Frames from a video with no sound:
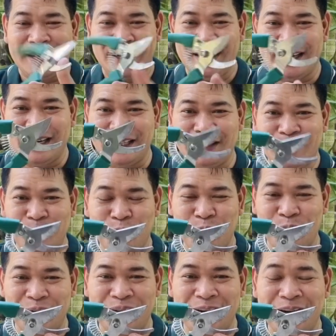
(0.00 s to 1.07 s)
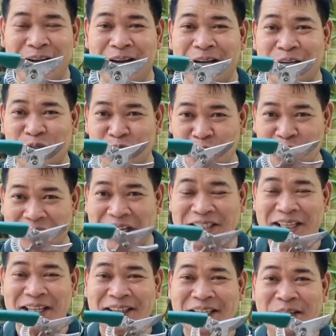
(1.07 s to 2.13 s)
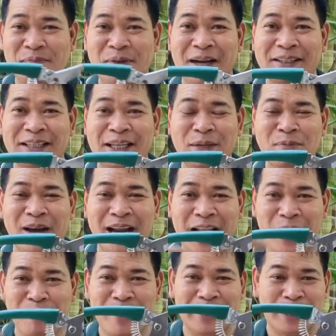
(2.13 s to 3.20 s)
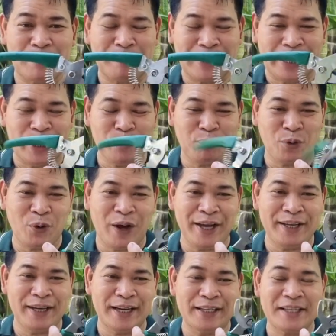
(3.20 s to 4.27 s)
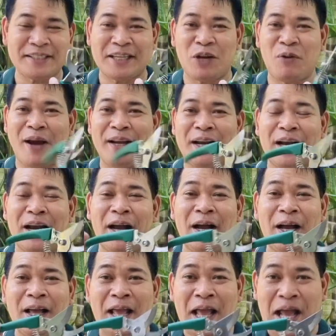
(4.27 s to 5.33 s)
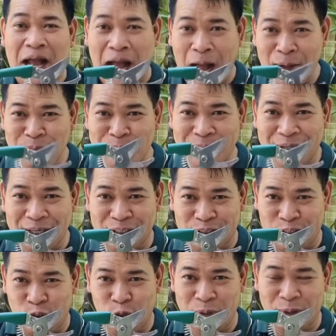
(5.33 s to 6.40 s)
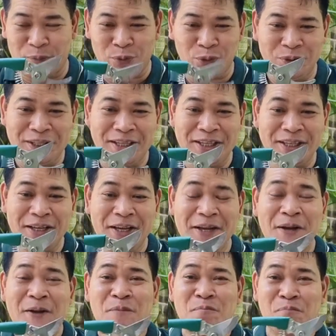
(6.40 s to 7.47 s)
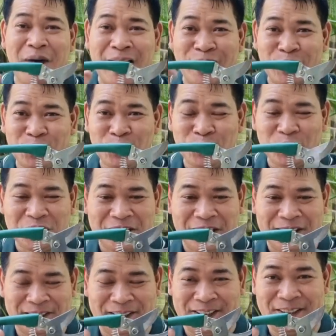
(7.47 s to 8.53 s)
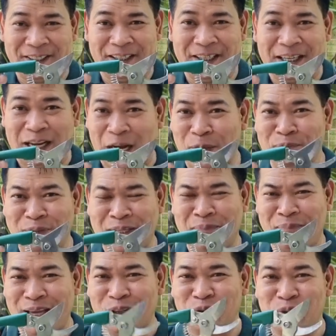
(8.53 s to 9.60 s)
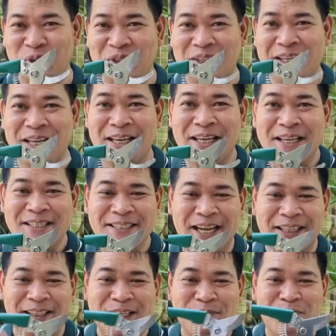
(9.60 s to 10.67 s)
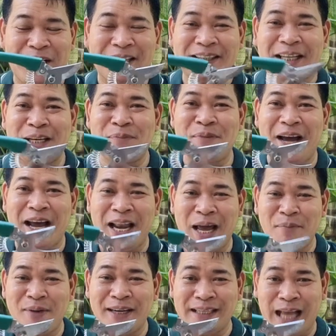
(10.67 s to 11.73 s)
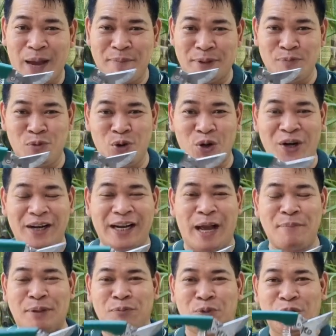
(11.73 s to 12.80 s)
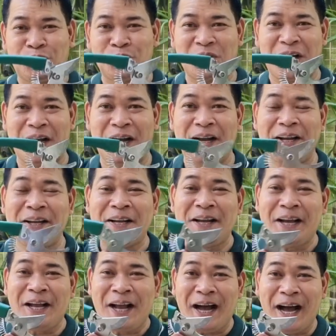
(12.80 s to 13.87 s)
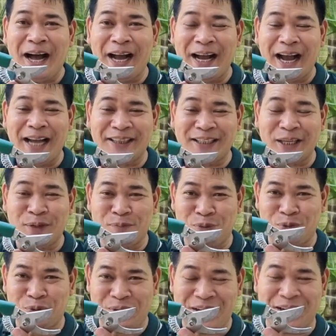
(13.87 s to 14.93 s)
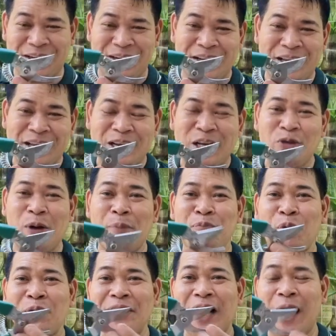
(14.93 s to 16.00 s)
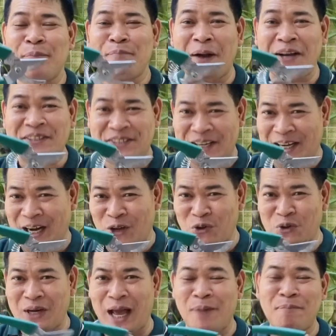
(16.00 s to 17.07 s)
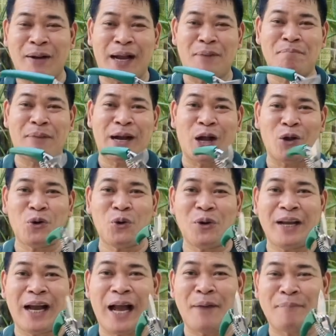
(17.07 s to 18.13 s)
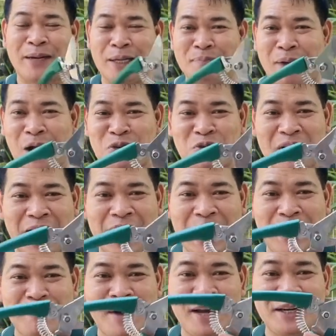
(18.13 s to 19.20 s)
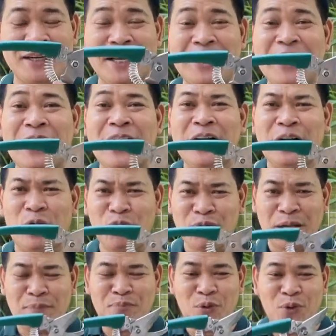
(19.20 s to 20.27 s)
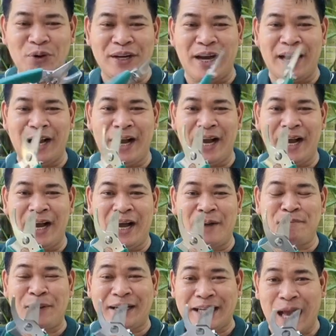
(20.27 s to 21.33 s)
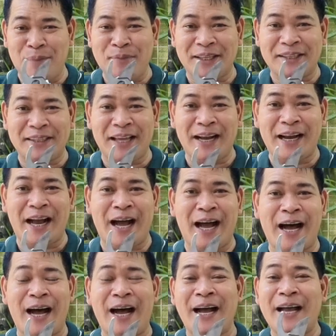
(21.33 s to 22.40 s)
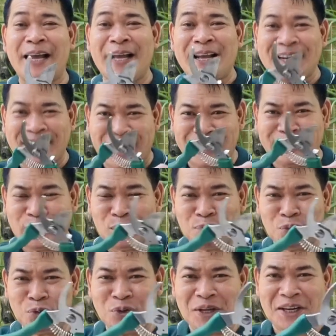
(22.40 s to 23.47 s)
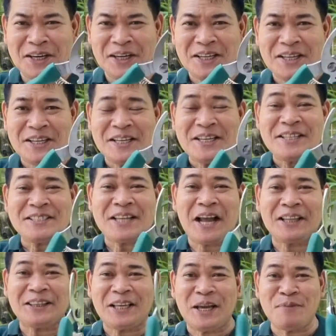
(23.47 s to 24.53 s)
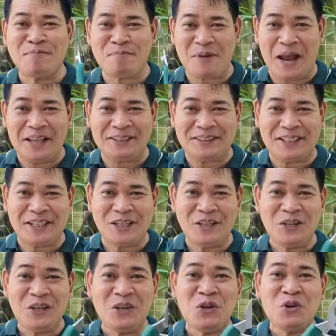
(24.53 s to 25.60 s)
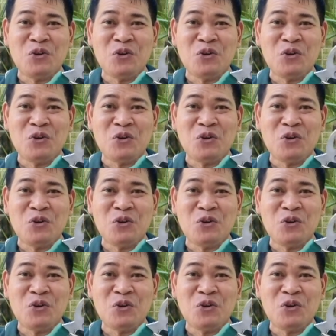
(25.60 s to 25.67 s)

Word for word: uh, ganda po ng uh, resulta sa ating mga tanim halaman kapag kayo po ay nagsasagawa ng uh, upper at lower pruning, markot at uh, grafting method sa ating mga tanim na halaman gamit mo gamit po itong uh, uh, cutter pruner. Nawa po ay nakapag-share ako, nakapagambag ako ng uh, panibagong kaalaman kaugnay po ng uh, paggamit ng uh, cutter pruner sa ating planting